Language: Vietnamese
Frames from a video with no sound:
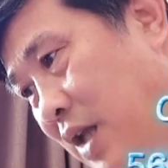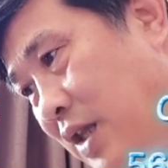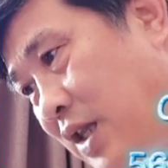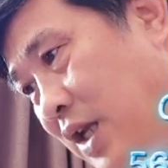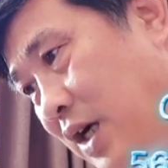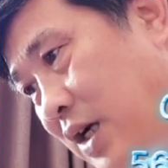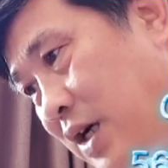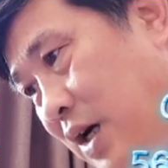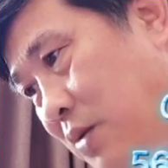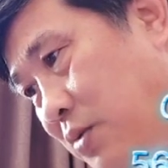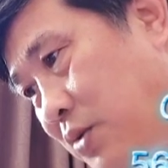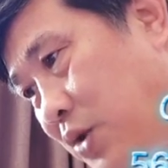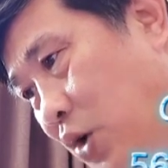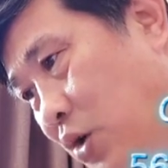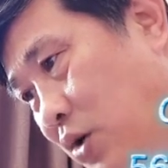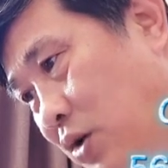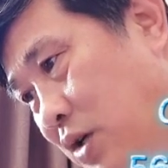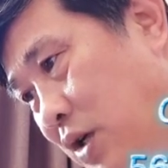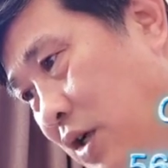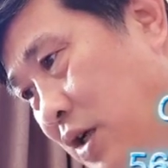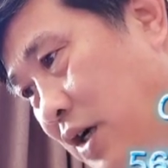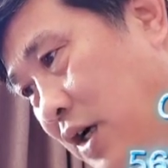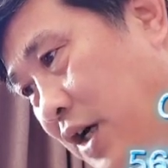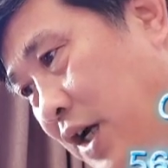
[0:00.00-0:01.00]
Thật không tốt
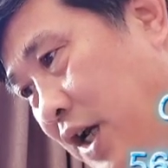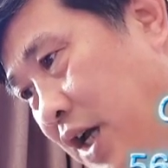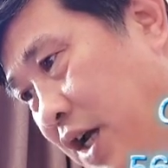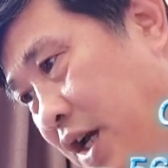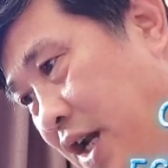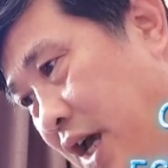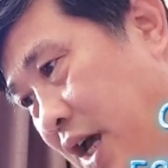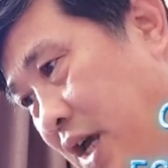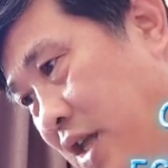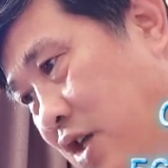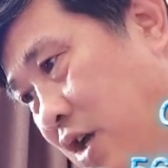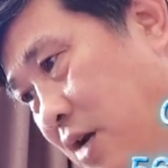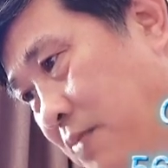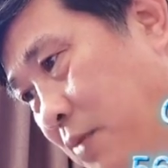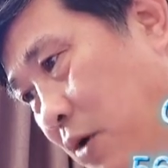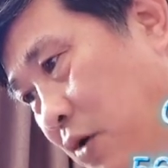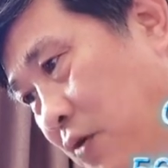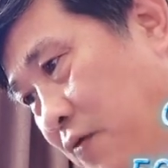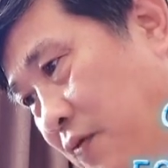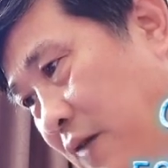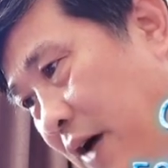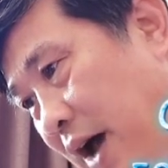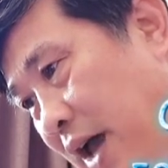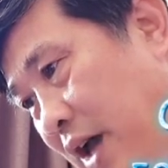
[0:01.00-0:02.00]
khi để cho
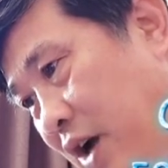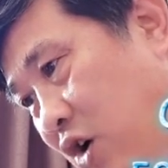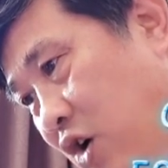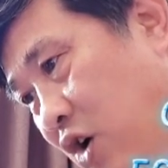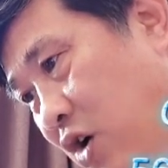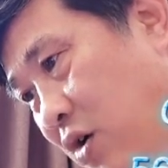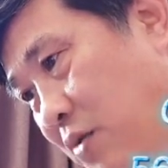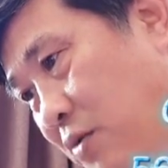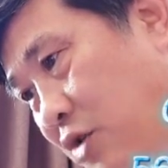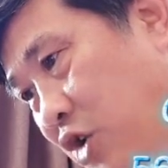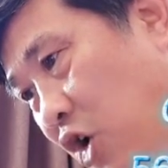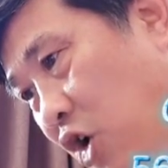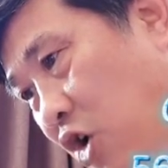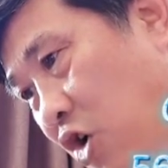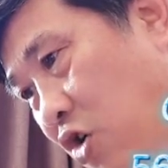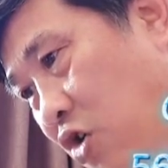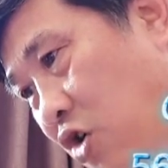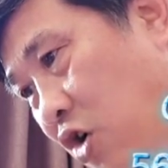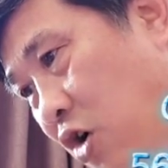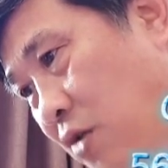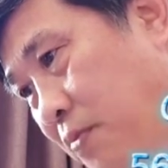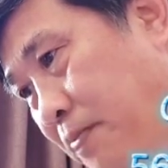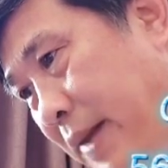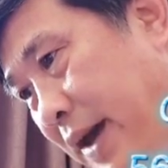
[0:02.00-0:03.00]
một vài con chó
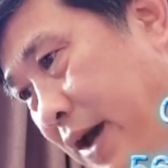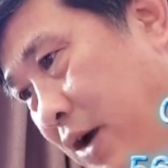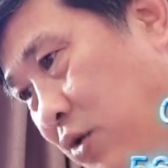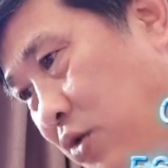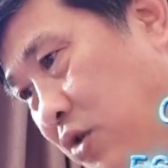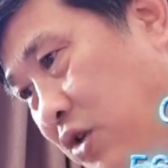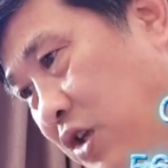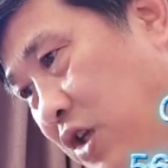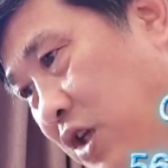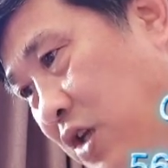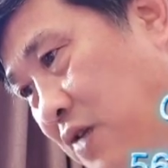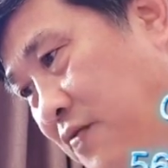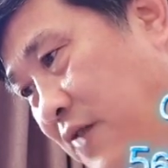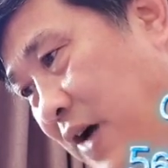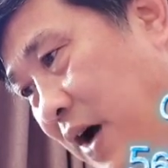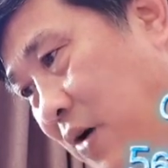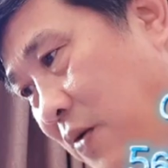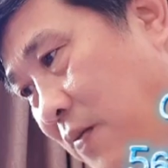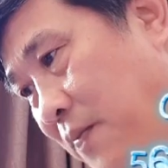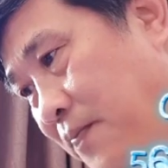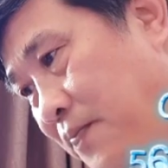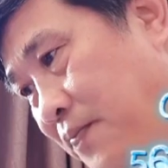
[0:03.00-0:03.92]
con mèo tiến vào.